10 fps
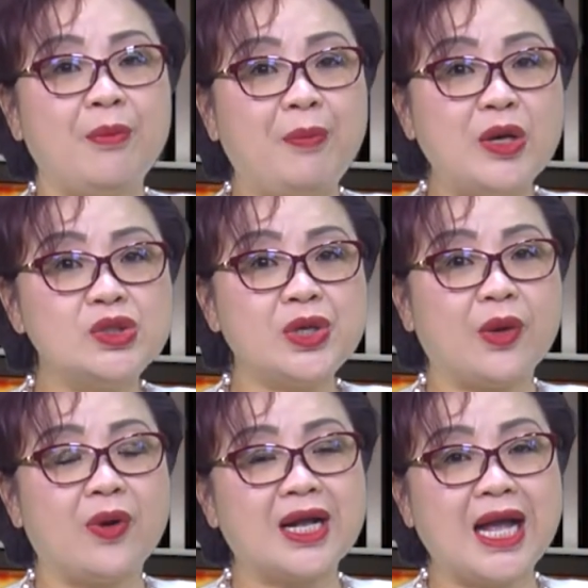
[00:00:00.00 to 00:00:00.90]
报税，
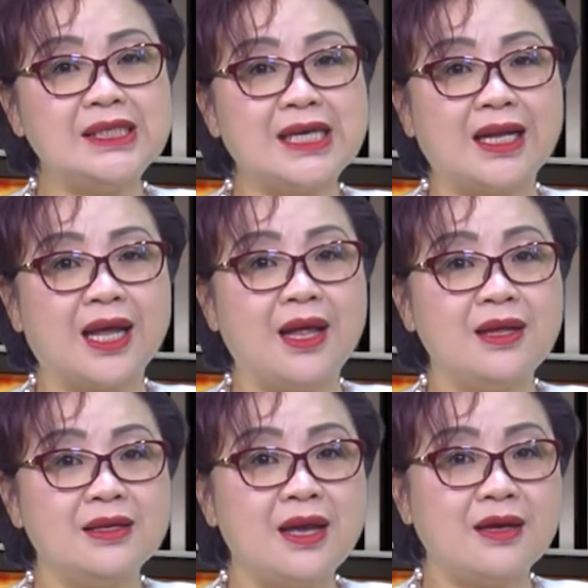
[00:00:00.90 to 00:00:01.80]
我刚才讲了，
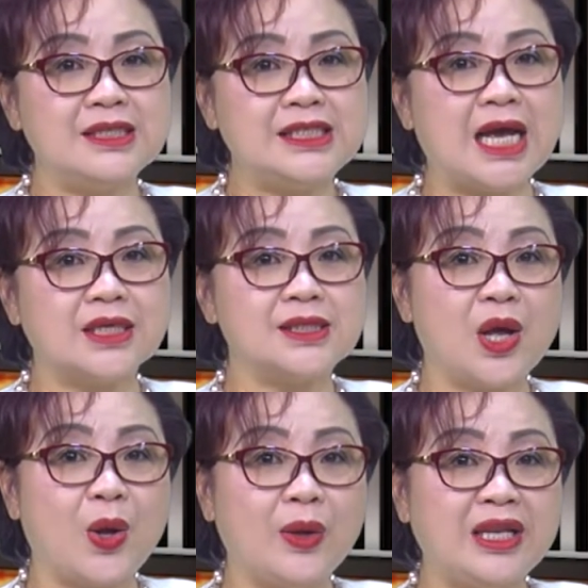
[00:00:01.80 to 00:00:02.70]
要享
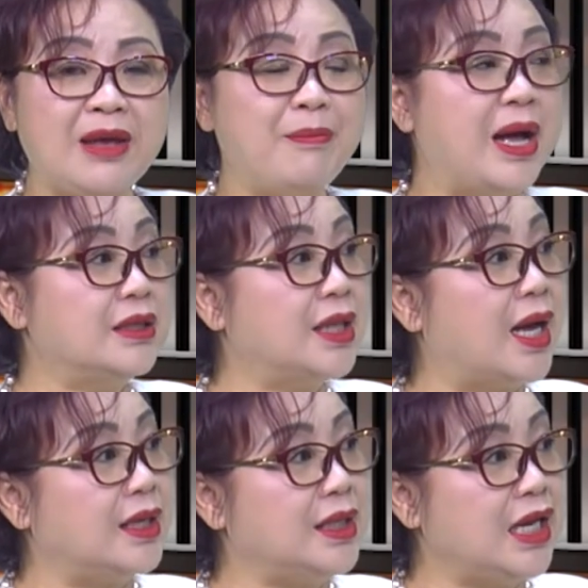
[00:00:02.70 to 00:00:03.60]
受联邦
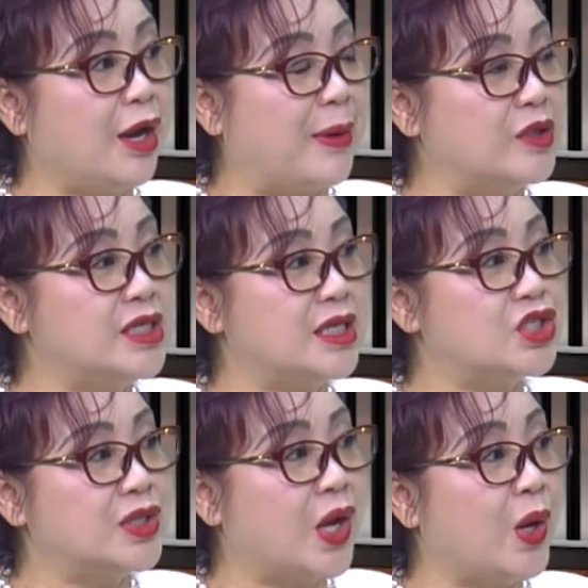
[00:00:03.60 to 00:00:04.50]
的医疗保险的
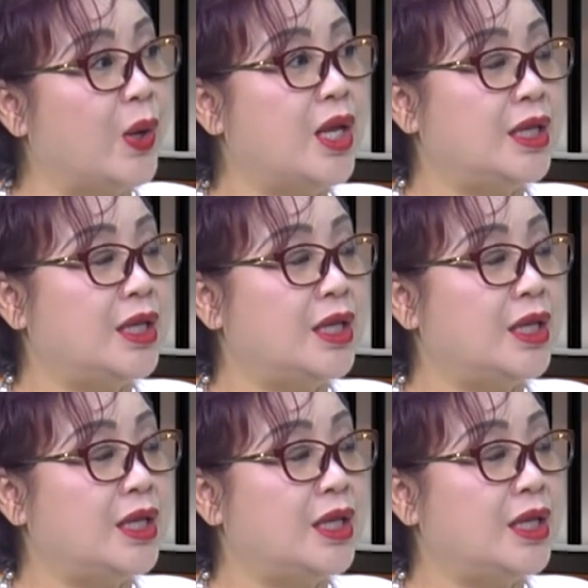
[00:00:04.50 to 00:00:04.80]
时候，